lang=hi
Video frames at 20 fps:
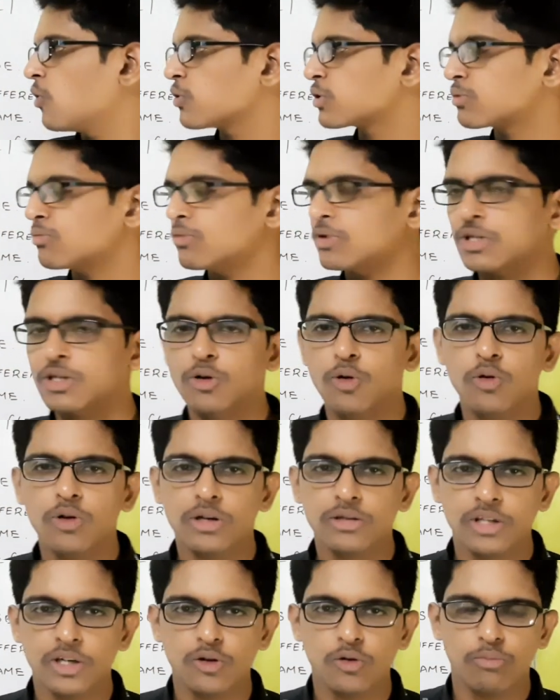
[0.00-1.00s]
उसमें से होगा
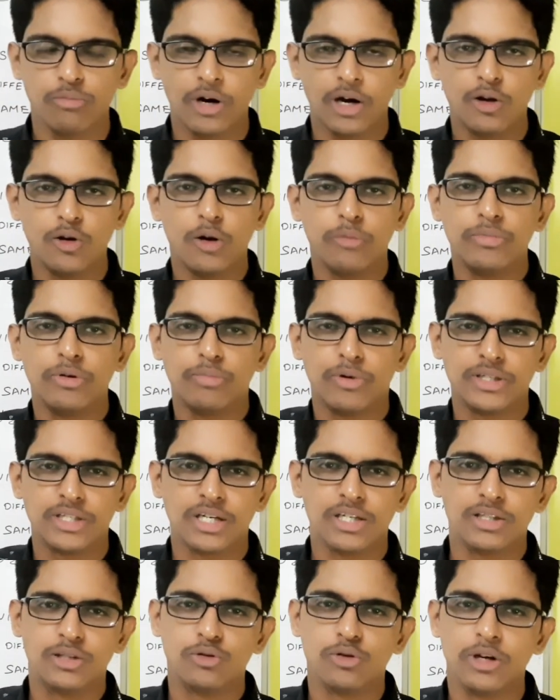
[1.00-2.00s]
देखो मान लो आपने
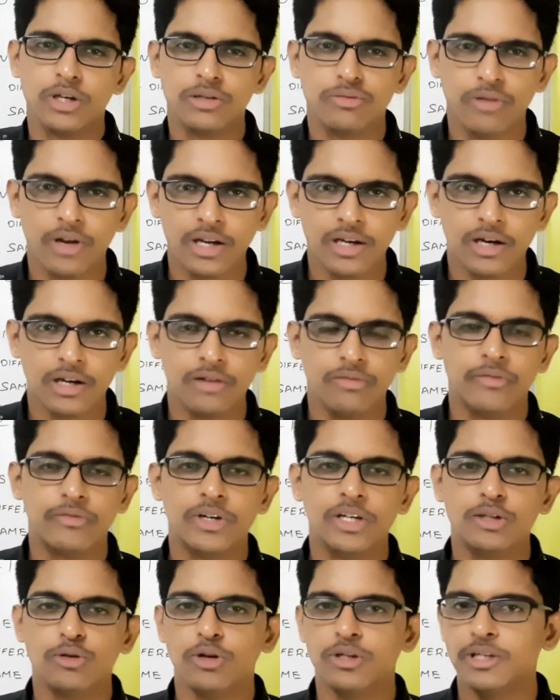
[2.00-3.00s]
पचास चॉइस फिल करी
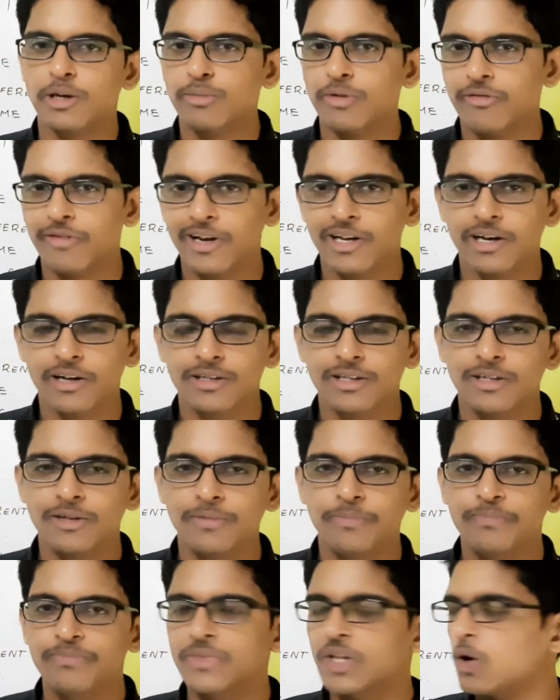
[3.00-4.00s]
फिफ्टी चॉइस आपने फिल कर दी
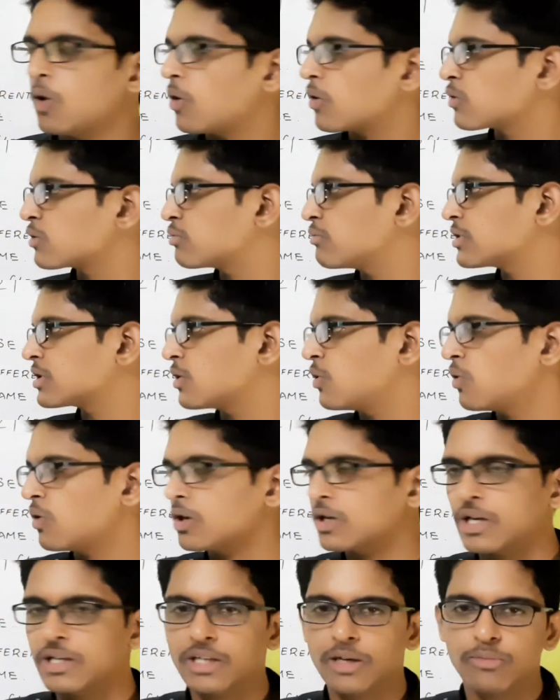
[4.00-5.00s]
और उसमें से होगा
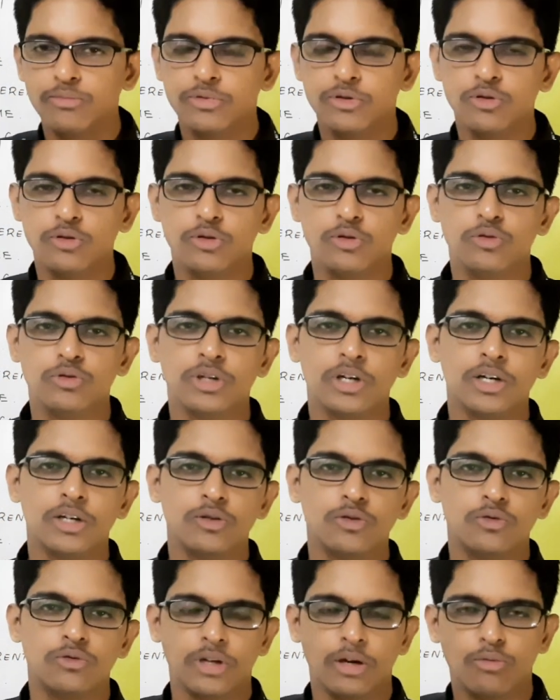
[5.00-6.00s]
क्या जब जो जोसा का
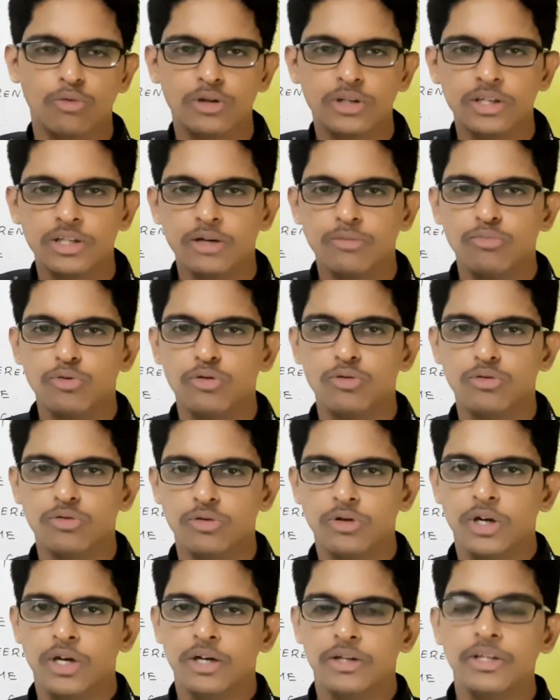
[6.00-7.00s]
जो क्या बोलते हैं जब वो
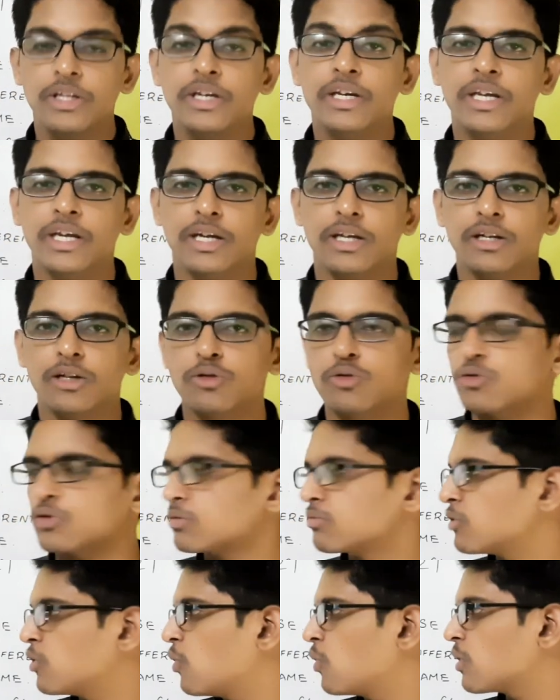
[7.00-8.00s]
देखेंगे ना तो
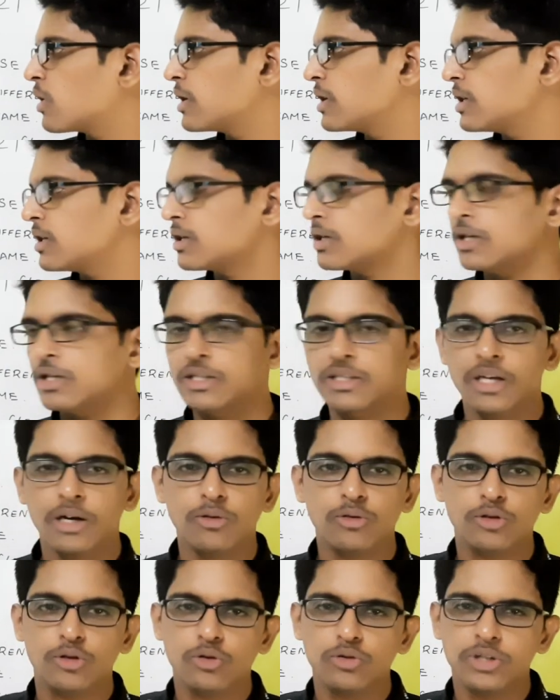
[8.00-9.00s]
उसमें होगा ये कि
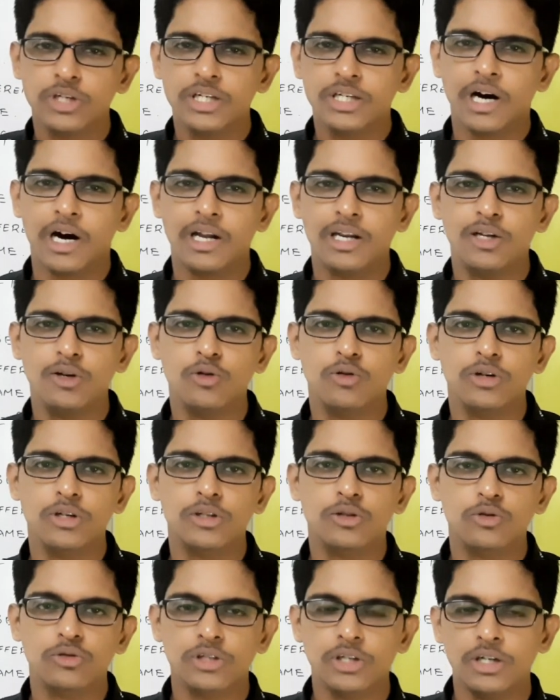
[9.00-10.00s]
जब जो सीट खाली होगी
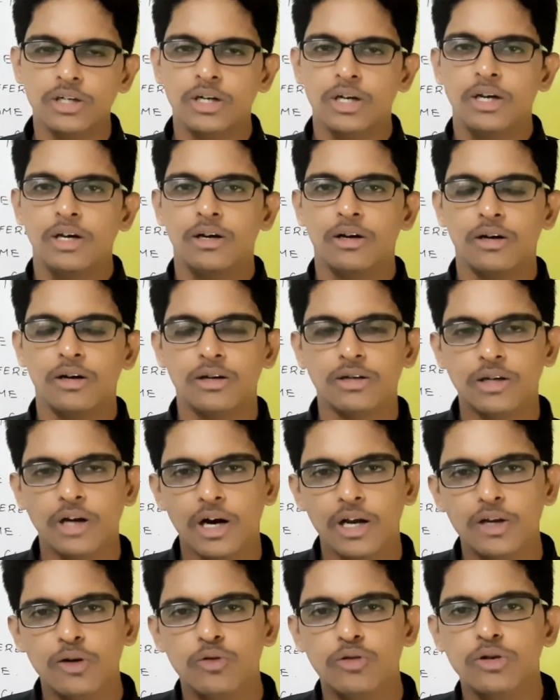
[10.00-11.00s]
जो सीट
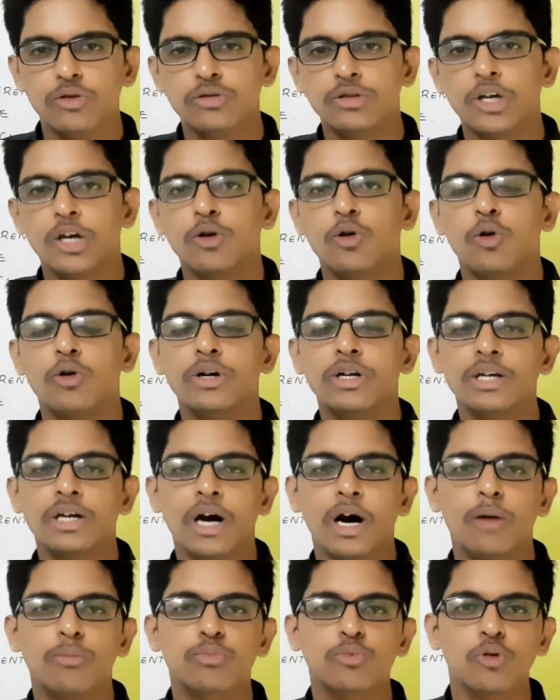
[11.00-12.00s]
खाली होगी उसके अकॉर्डिंग
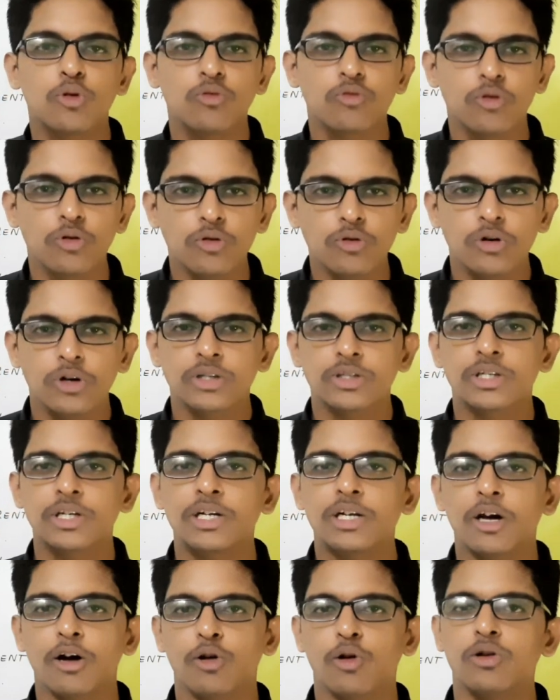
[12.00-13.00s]
आपको वो
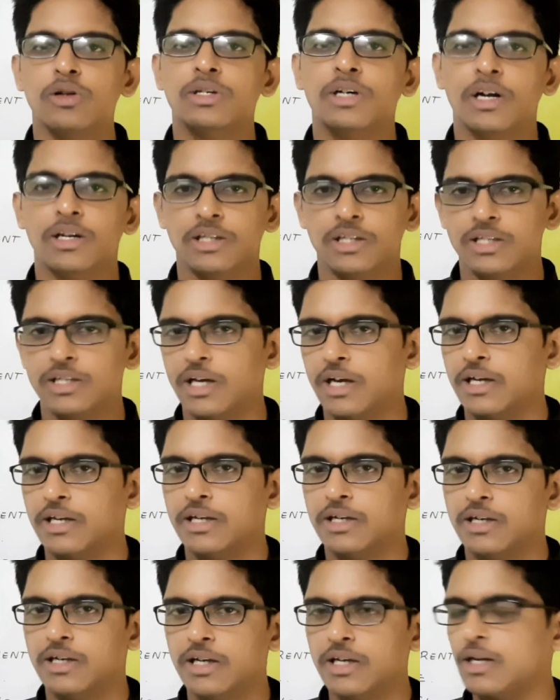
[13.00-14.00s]
सीट अलॉट कर दी
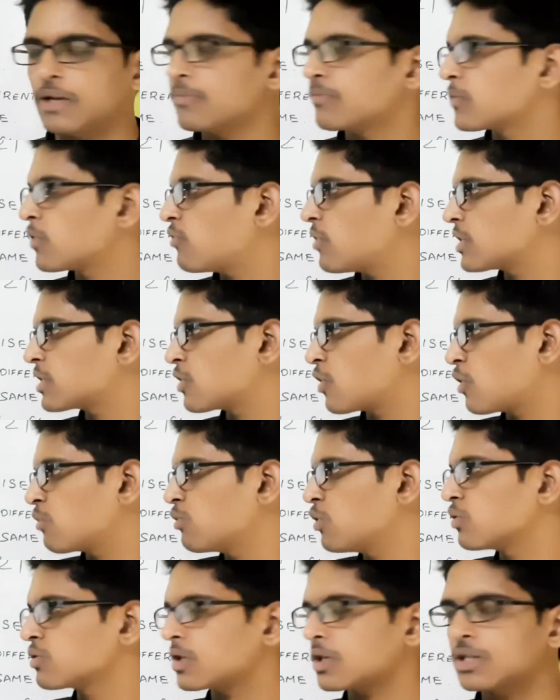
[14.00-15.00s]
जाएगी ठीक है तो फर्स्ट राउंड
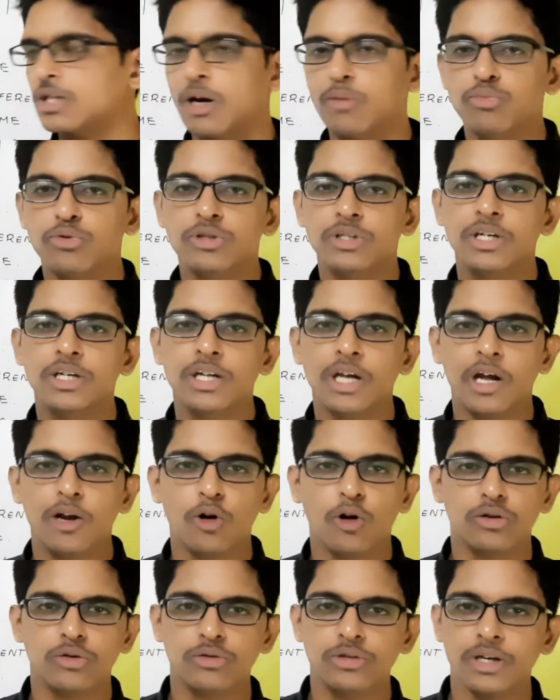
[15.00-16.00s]
में हो सकता है आपको सीट
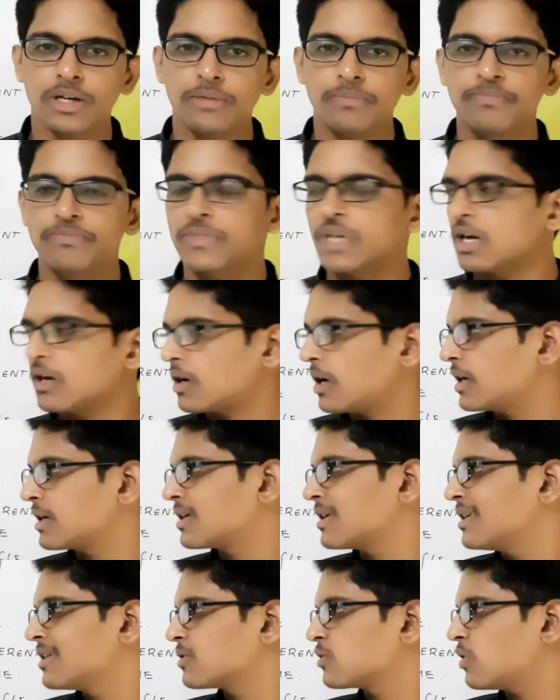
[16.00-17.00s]
अलॉट हो जाए राइट
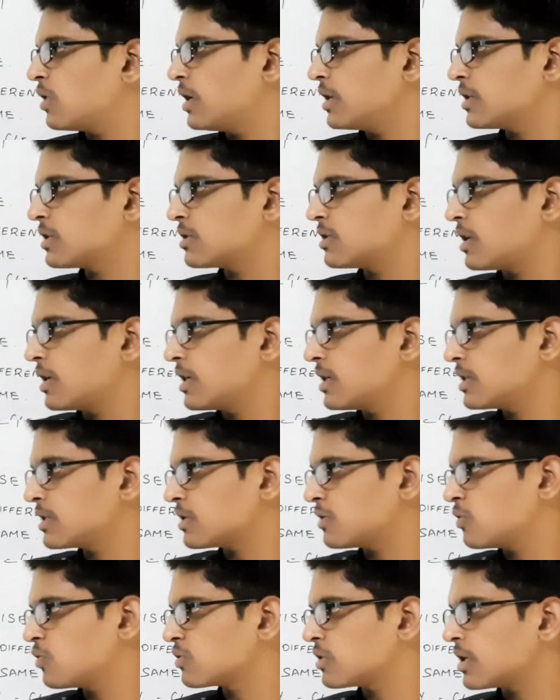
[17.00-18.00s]
right. तो ऐसे तरीके से
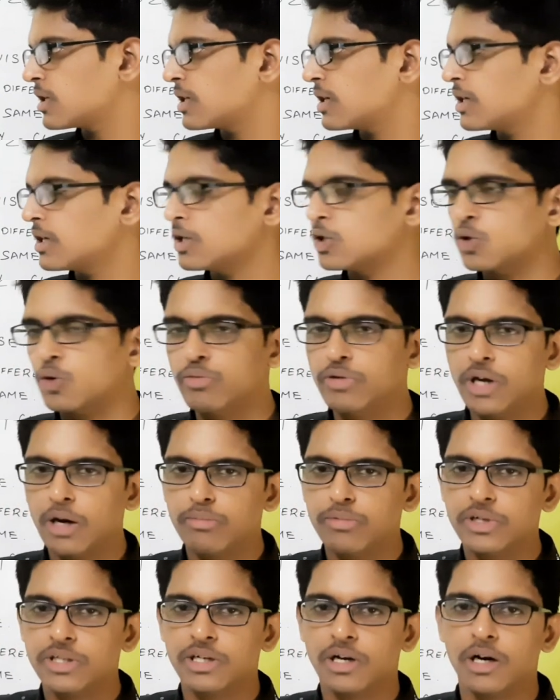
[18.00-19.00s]
होता क्या है कि जो भी
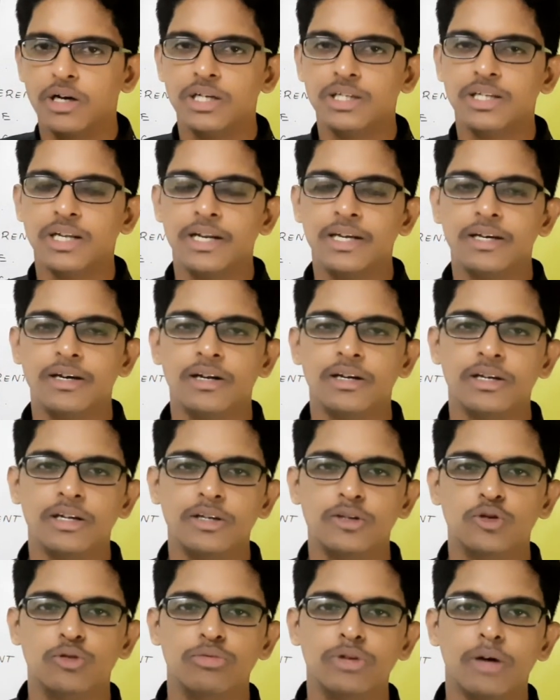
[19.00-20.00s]
आपने स्टार्टिंग से लेकर
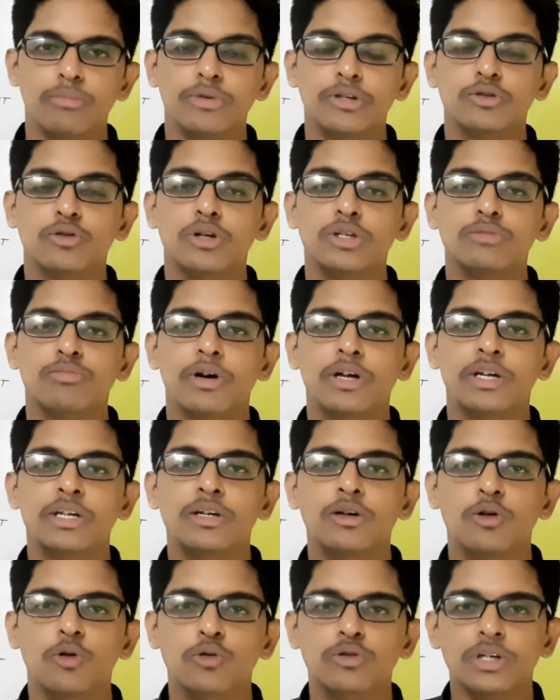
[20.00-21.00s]
के जो भी आपने चॉइस भरी
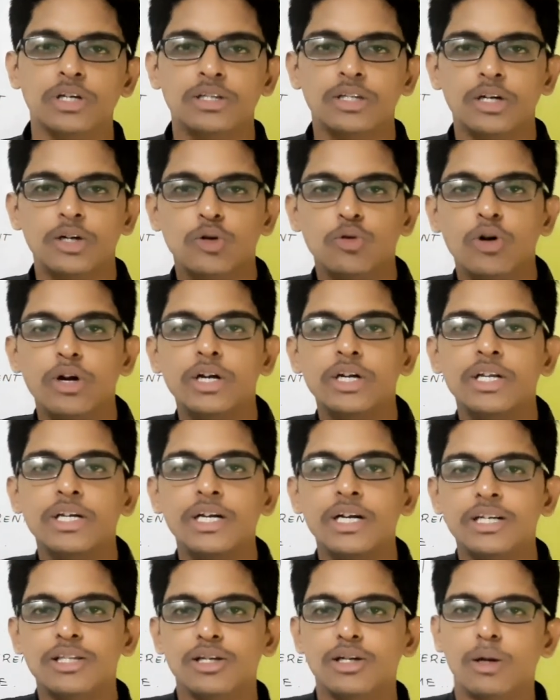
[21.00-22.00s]
है हो सकता है
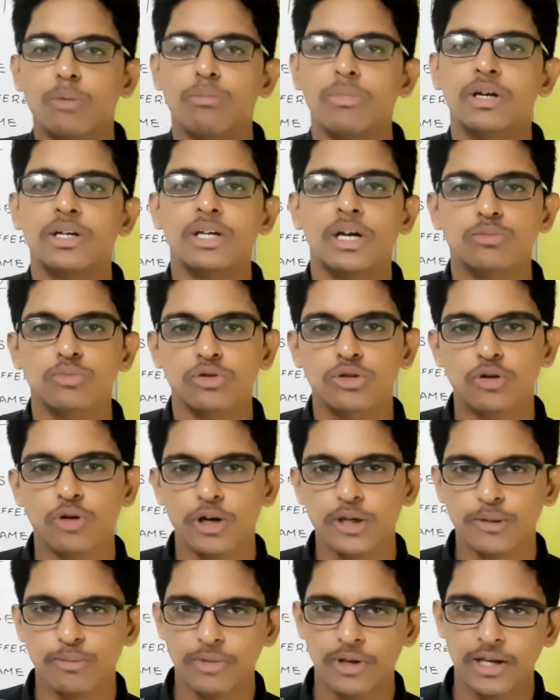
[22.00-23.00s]
ट्वेंटी नंबर के आपको
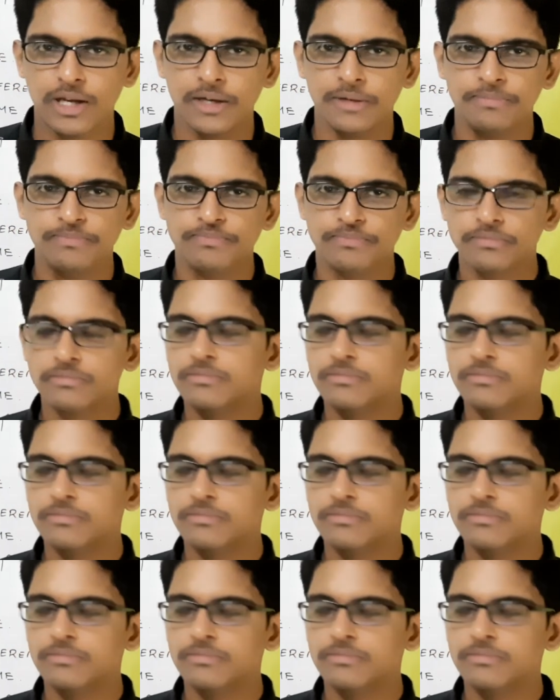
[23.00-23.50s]
चॉइस मिल जाए